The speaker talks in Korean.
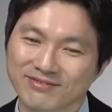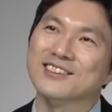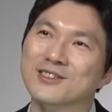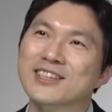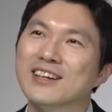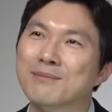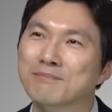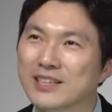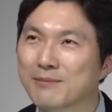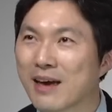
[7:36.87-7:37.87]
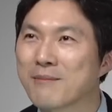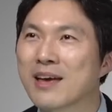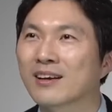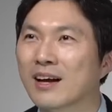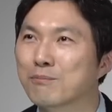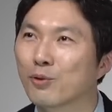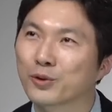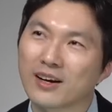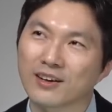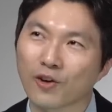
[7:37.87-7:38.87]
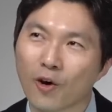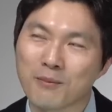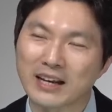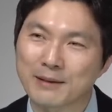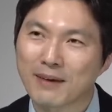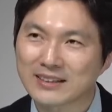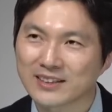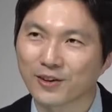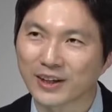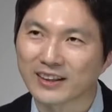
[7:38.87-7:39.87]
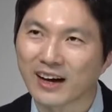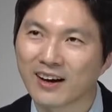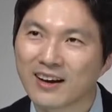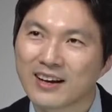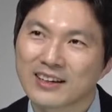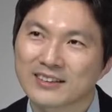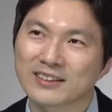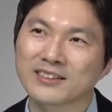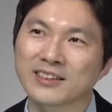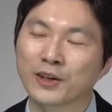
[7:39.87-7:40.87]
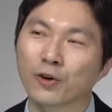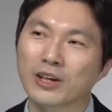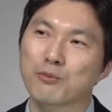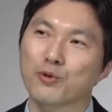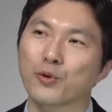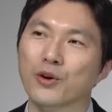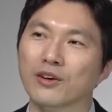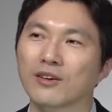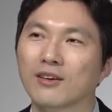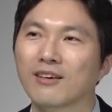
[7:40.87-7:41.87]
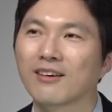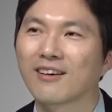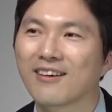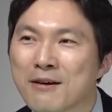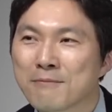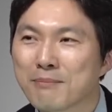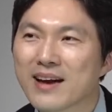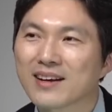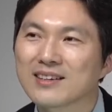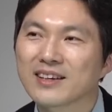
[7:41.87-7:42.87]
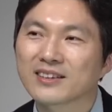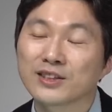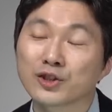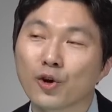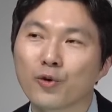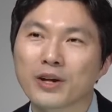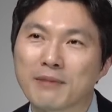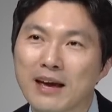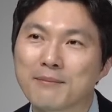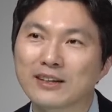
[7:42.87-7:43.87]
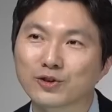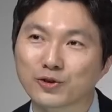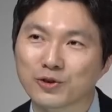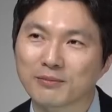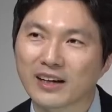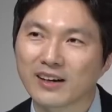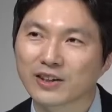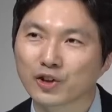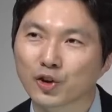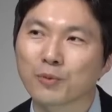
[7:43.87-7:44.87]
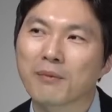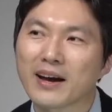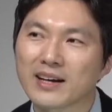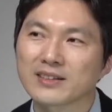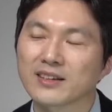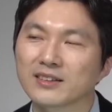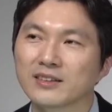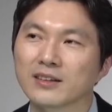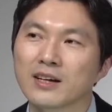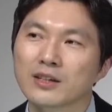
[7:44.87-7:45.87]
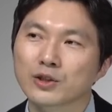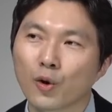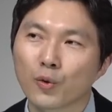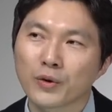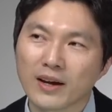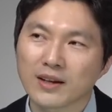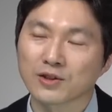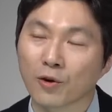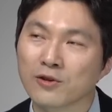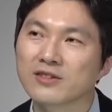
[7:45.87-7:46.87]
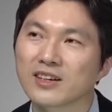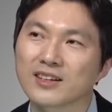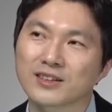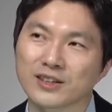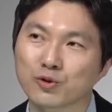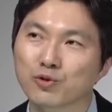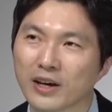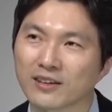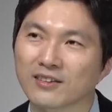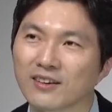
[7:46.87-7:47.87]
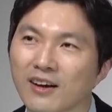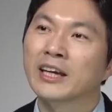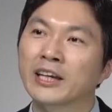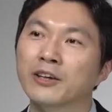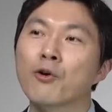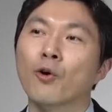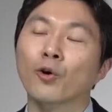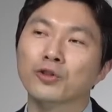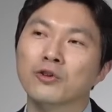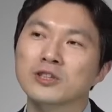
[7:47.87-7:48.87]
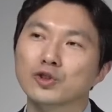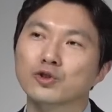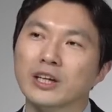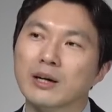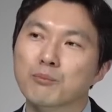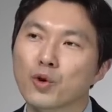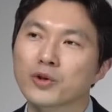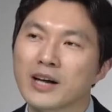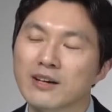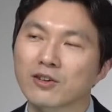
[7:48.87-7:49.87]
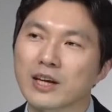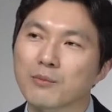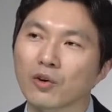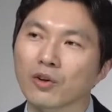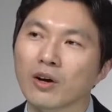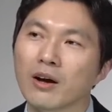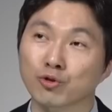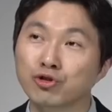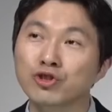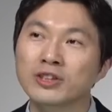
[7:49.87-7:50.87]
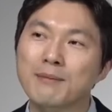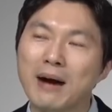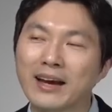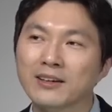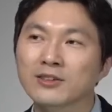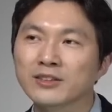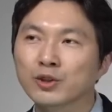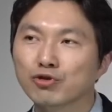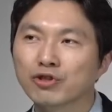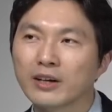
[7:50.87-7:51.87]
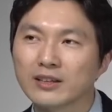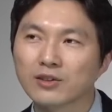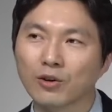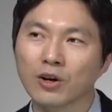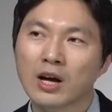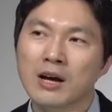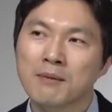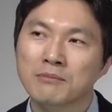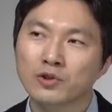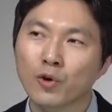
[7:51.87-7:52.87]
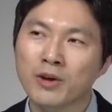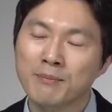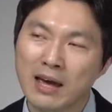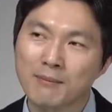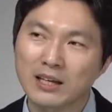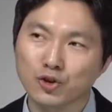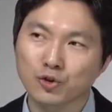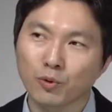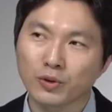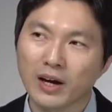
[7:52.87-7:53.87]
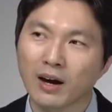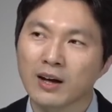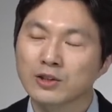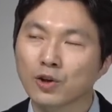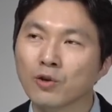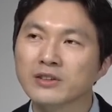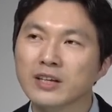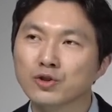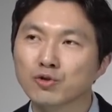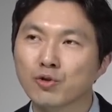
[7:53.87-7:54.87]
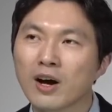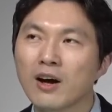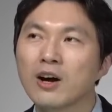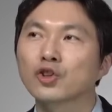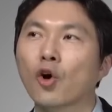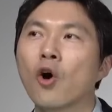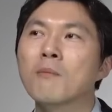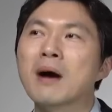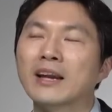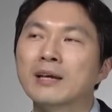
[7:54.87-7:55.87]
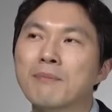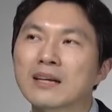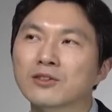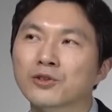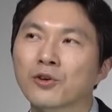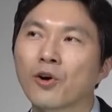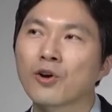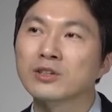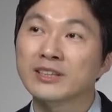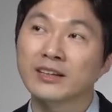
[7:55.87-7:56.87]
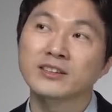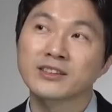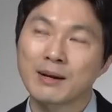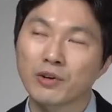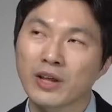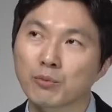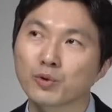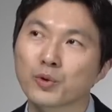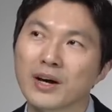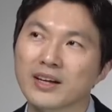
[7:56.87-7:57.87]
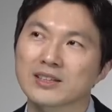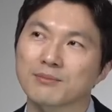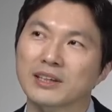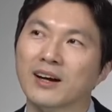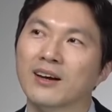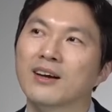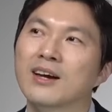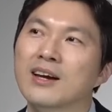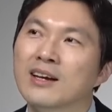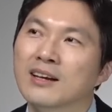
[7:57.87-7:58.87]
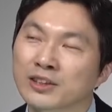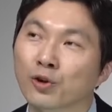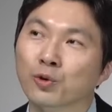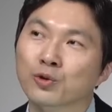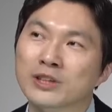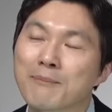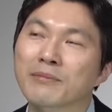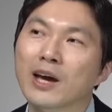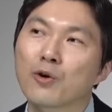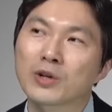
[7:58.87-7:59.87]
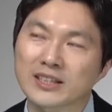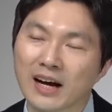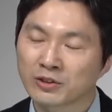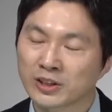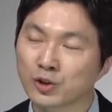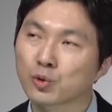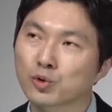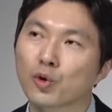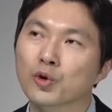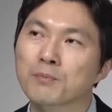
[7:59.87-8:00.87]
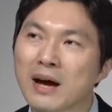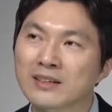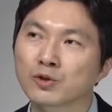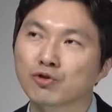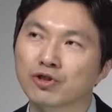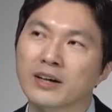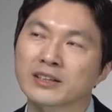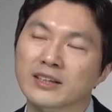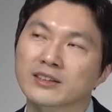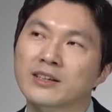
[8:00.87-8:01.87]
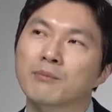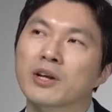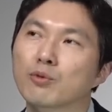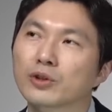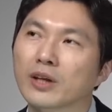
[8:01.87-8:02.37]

전세값이 매매값보다 더 많이 빠진 적이 있다. 이제는 이렇게 볼 거예요. 빨간색은 서울의 매매지수입니다. 그리고 파란색은 서울의 전세지수예요. 이걸 어떤 식으로 제가 표현을 할 거냐면 둘 다 마이너스인 구간에서 서울의 매매지수보다 전세지수가 더 많이 빠졌던 걸 체크를 한번 해보도록 하겠습니다. 네. 그것도 3개월 이상 지속적으로 빠진 구간을 체크를 한번 해볼